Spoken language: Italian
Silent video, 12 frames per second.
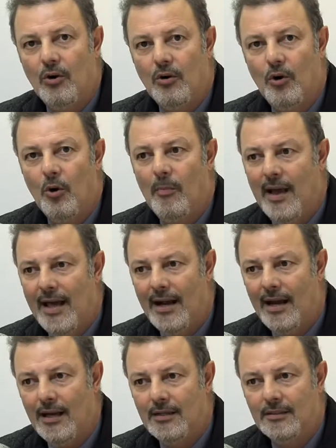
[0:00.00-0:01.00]

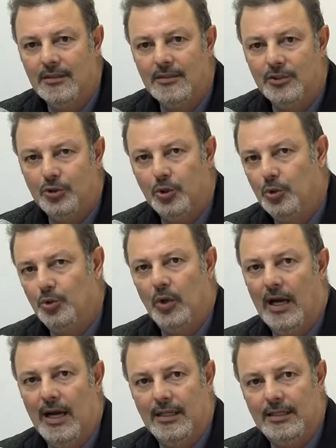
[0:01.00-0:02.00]
com'era
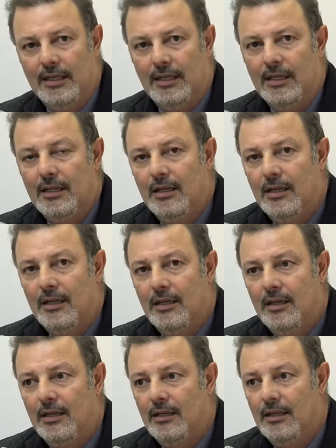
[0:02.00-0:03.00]
strutturata
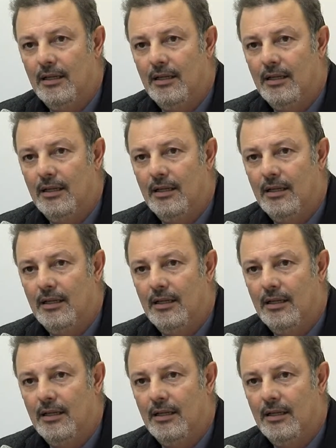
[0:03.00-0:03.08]
eh,